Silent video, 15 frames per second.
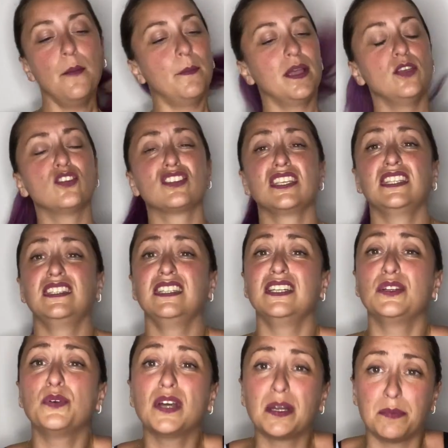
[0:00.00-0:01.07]
Ma gli orzetti
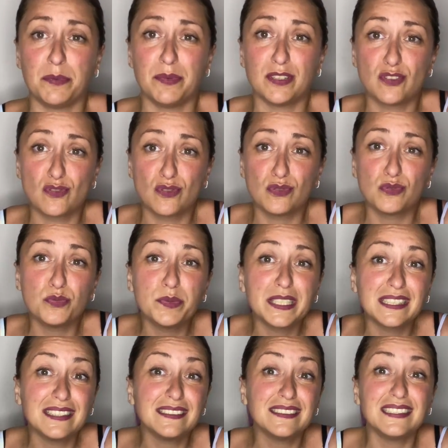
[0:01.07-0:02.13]
del cuore mi piacciono super
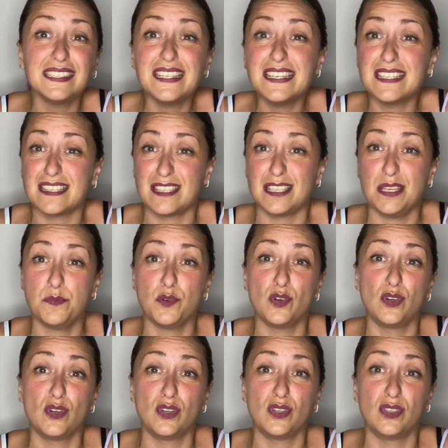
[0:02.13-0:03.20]

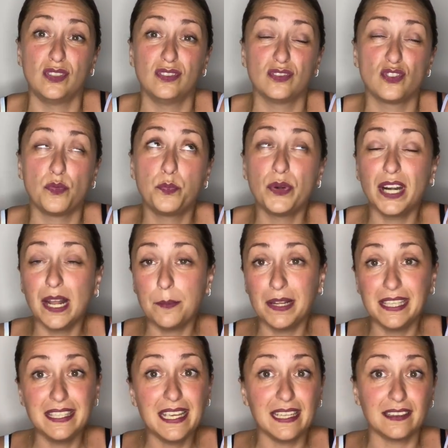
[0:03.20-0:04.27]
tantissimo. C'ho pure la
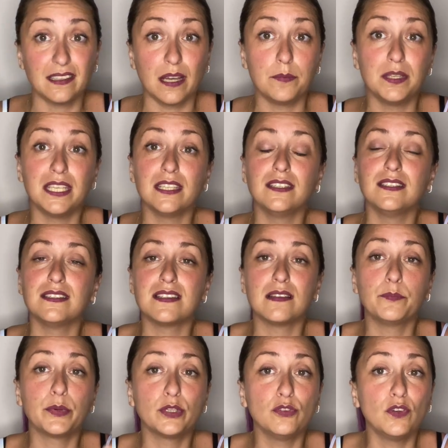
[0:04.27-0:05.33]
maglietta e mi chiedete
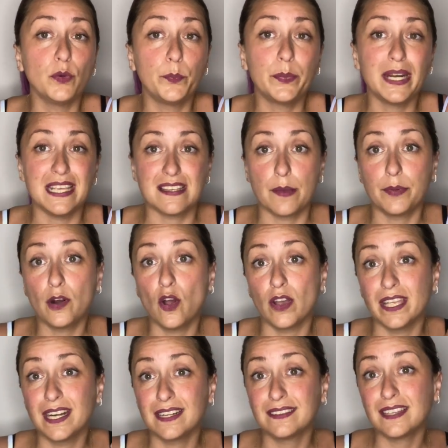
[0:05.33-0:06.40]
sempre dove l'ho presa, però
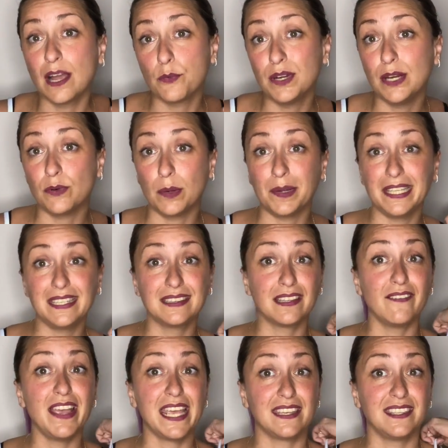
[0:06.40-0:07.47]
in realtà quella è una maglietta
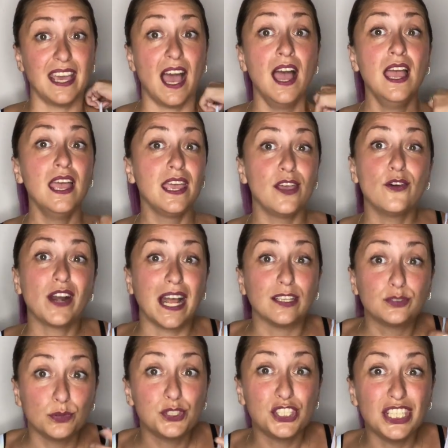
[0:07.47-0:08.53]
vecchia e ora
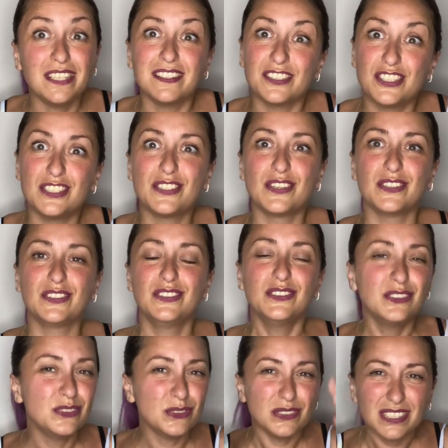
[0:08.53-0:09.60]
su Shin ci sono
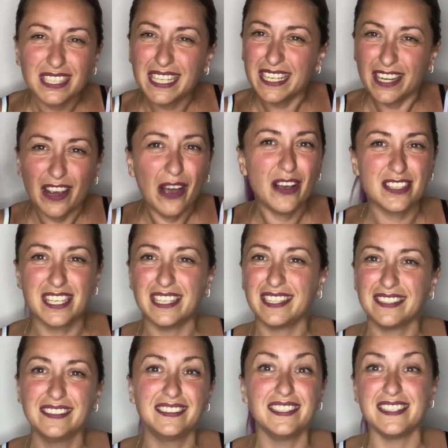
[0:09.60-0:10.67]
tutte le cose,
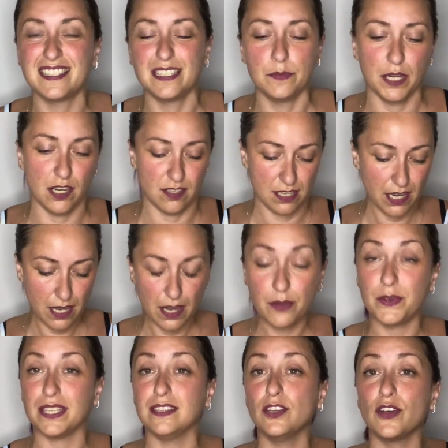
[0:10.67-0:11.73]
tantissime cose e
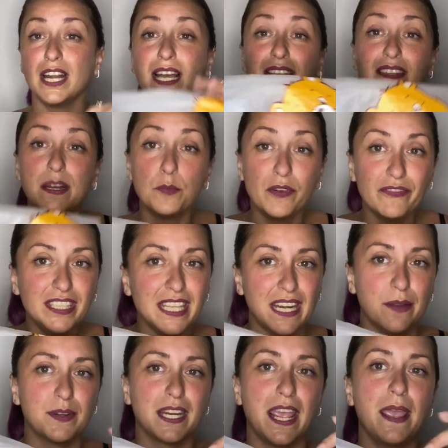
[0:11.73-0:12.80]
quindi ora andremo a
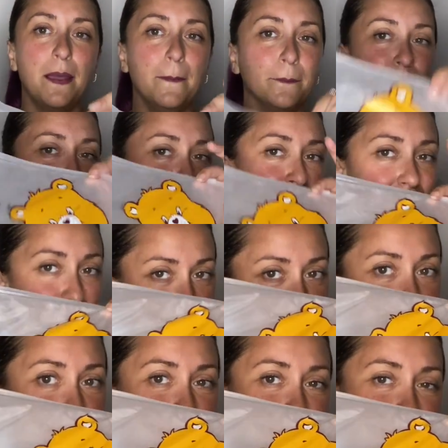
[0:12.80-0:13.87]
vedere perché
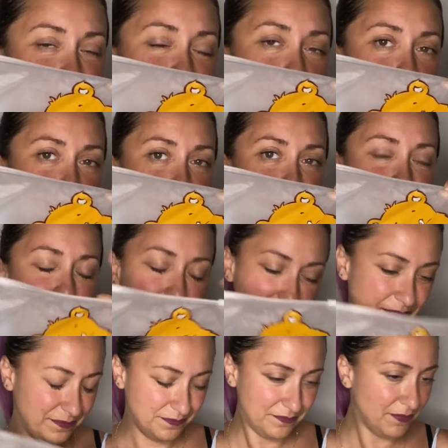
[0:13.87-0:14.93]
guardate la busta.
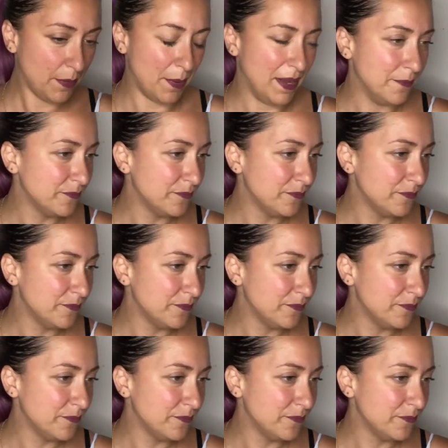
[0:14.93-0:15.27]
Vabbè.